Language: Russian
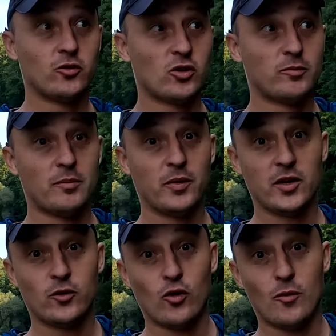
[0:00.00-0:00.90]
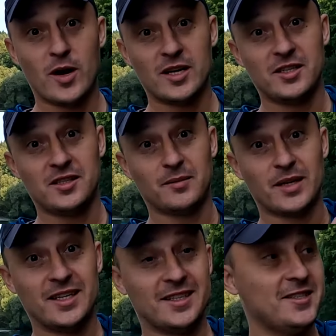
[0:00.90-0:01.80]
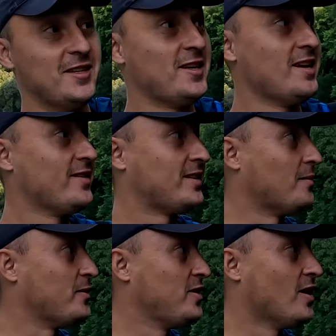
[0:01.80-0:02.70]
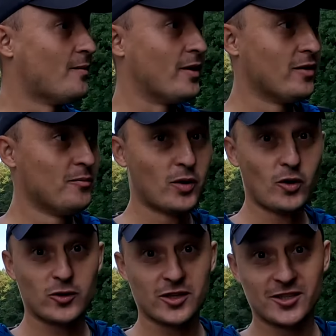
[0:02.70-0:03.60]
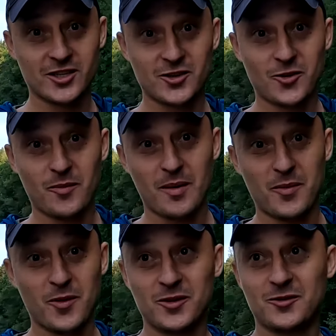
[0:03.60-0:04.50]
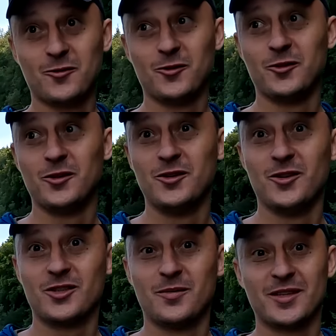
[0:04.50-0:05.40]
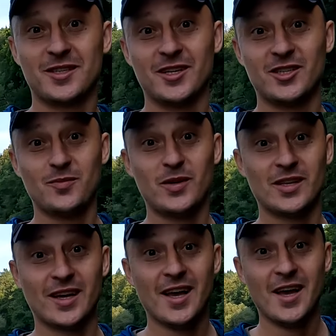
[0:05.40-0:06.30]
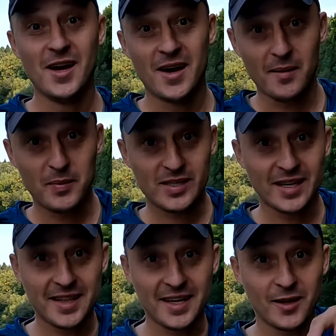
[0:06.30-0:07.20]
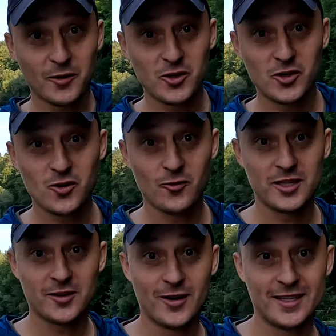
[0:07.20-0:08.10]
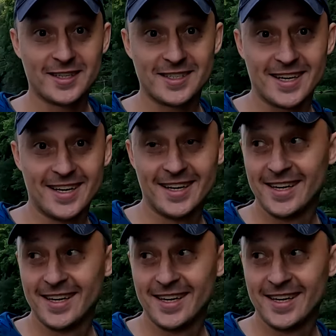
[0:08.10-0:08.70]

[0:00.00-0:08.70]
нужно по берегу обходить там какие-то деревья, там ямы. Просто зашел по пояс в воду и идешь и бросаешь спиннинг. Обязательно, короче, еще в этих вейдерсах